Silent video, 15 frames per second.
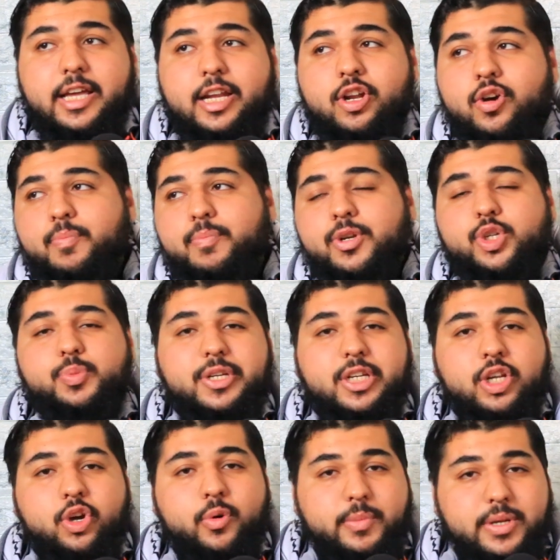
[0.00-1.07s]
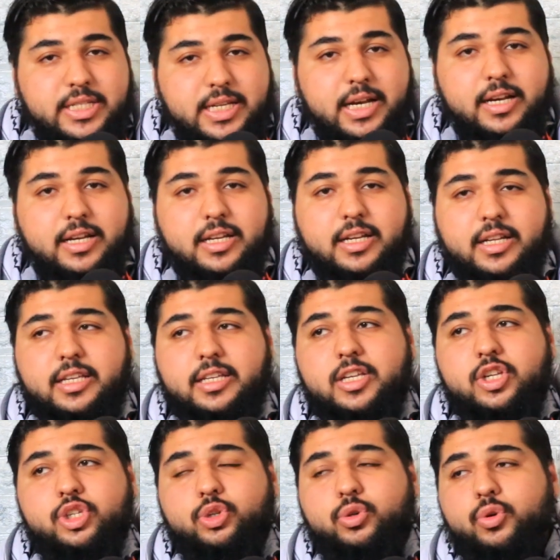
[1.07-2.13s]
انهم مش بديهم مثلا
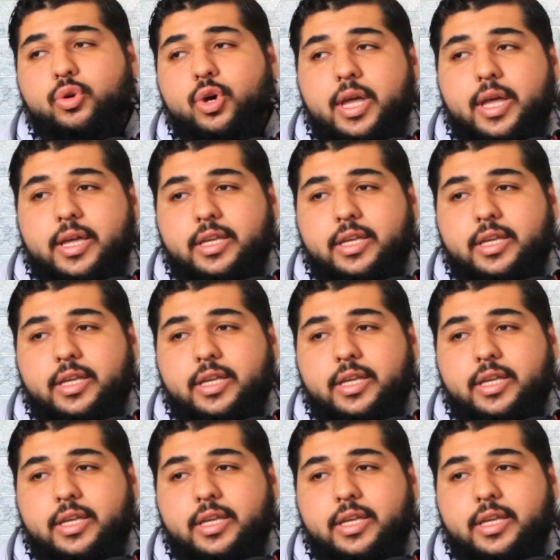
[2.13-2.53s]
يجوا